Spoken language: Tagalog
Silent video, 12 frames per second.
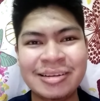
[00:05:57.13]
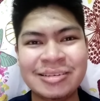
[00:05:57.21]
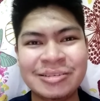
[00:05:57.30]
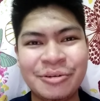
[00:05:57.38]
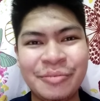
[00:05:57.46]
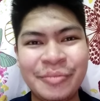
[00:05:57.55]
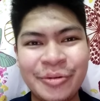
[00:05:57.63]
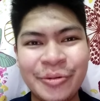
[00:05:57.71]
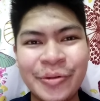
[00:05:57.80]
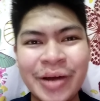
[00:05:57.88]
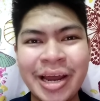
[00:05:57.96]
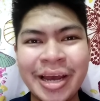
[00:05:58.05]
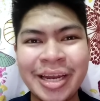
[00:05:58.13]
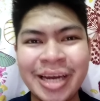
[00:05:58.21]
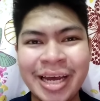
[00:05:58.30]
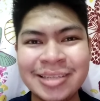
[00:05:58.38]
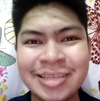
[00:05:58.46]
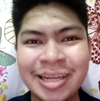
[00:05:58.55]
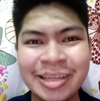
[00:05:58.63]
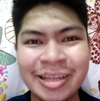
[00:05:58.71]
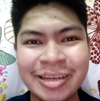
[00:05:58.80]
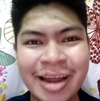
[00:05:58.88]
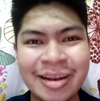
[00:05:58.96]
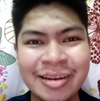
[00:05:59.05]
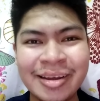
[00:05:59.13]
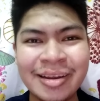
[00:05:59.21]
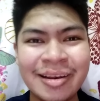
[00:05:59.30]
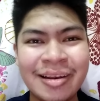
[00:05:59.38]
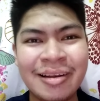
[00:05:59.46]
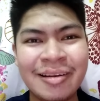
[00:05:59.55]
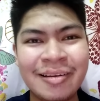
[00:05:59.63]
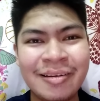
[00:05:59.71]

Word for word: So, kuha lang kayo ng unscented candle.